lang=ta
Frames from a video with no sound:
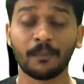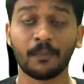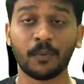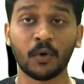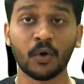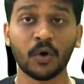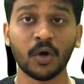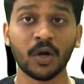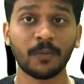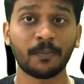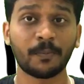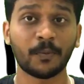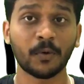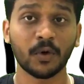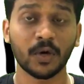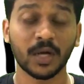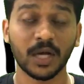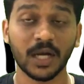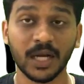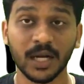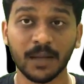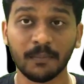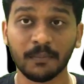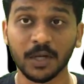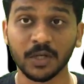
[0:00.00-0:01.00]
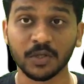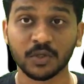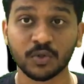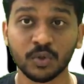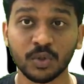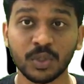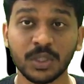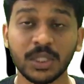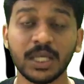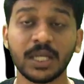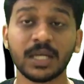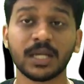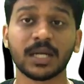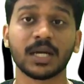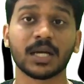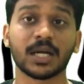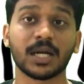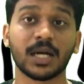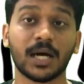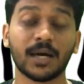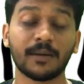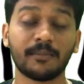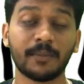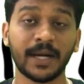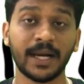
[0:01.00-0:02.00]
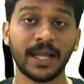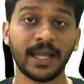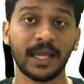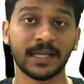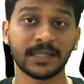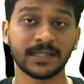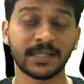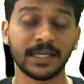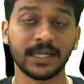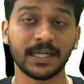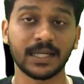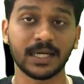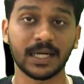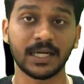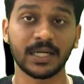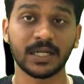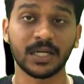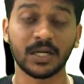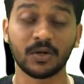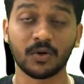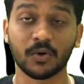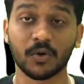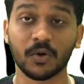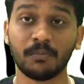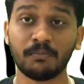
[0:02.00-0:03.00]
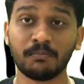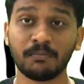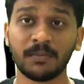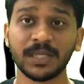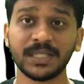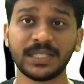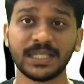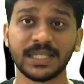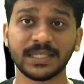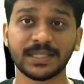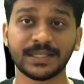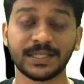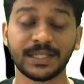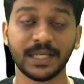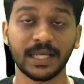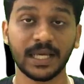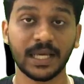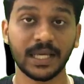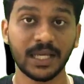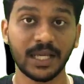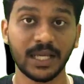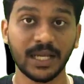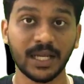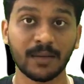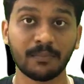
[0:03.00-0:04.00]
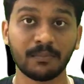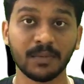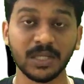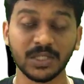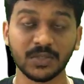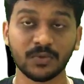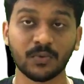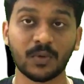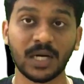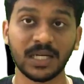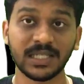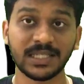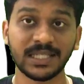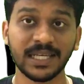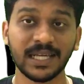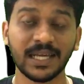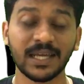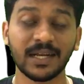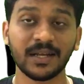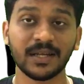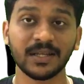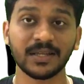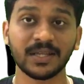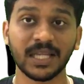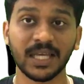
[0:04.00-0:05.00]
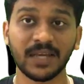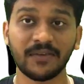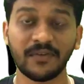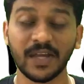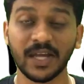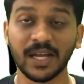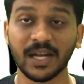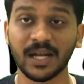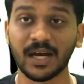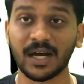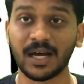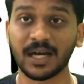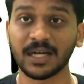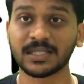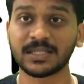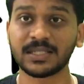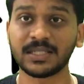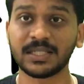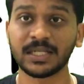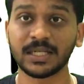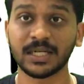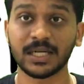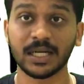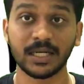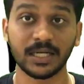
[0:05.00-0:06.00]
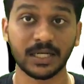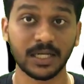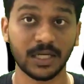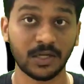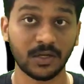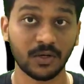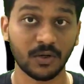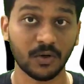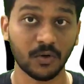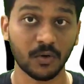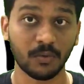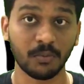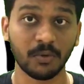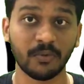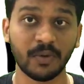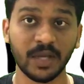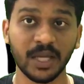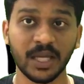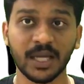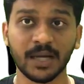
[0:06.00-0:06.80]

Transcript: போக போக நம்மளை சுற்றி இருக்க கார்பன் டை ஆக்சைடு கண்டென்ட் ரொம்ப ஜாஸ்தியாகி நம்ம சுவாசிக்கிறதுக்கு தேவையான ஆக்சிஜன் கண்டென்ட் ரொம்பவே